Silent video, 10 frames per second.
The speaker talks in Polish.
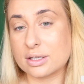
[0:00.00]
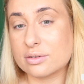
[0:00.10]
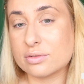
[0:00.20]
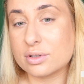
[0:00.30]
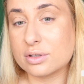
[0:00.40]
tak
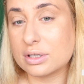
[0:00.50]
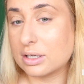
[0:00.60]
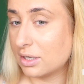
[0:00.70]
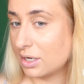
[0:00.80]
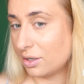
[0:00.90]
to
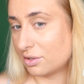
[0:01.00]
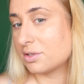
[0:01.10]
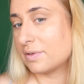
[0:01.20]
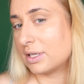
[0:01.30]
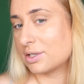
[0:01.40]
wygląda.
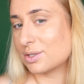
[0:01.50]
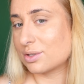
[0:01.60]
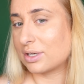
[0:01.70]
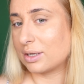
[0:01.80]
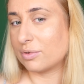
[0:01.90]
Rozświetlacz jest
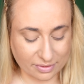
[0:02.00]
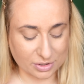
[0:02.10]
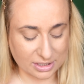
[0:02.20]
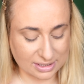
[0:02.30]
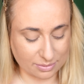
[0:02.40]
ok, powiem
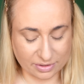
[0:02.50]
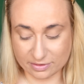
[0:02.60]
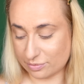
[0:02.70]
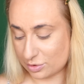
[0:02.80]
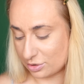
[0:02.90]
Wam, że jest
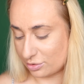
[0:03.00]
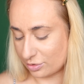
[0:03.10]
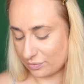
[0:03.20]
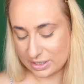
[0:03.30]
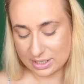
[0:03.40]
naprawdę w
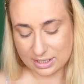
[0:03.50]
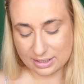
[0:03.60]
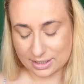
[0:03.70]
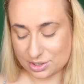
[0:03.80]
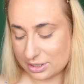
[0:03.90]
porządku.
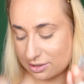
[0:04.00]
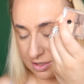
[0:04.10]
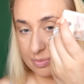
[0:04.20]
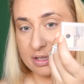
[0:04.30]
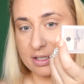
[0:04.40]
Także ten
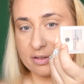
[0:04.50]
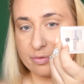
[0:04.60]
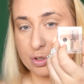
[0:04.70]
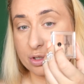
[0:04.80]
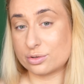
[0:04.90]
kosmetyk
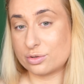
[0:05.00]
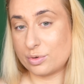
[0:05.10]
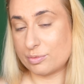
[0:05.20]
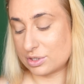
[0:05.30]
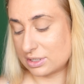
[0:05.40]
w porządku,
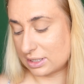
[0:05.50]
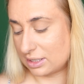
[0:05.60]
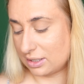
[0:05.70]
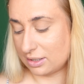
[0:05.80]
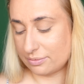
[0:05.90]
mimo że jest
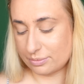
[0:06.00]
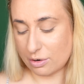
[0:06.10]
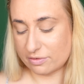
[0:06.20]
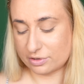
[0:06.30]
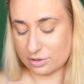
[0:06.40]
taki
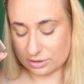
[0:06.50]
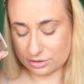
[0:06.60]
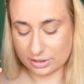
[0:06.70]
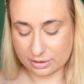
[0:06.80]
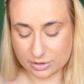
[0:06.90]
mało wygodny,
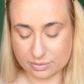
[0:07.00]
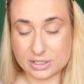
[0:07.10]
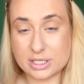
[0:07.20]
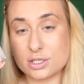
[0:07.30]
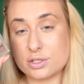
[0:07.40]
to jak
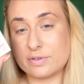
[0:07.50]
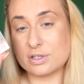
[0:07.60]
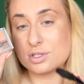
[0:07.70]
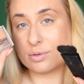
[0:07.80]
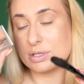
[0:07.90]
macie jakiś
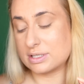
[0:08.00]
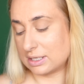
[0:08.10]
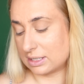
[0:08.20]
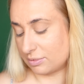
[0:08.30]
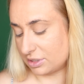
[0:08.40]
węższy
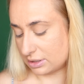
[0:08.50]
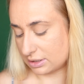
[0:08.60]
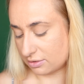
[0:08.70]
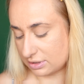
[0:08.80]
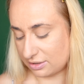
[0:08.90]
pędzelek, będziecie z
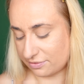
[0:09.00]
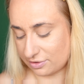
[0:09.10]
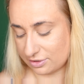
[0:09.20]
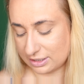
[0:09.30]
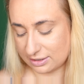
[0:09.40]
tego
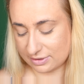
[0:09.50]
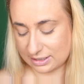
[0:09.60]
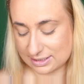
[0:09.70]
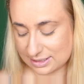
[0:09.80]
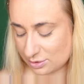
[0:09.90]
zadowolone na
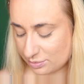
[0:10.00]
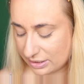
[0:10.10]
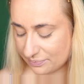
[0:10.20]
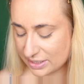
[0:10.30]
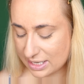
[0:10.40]
wakacje,
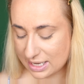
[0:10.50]
super.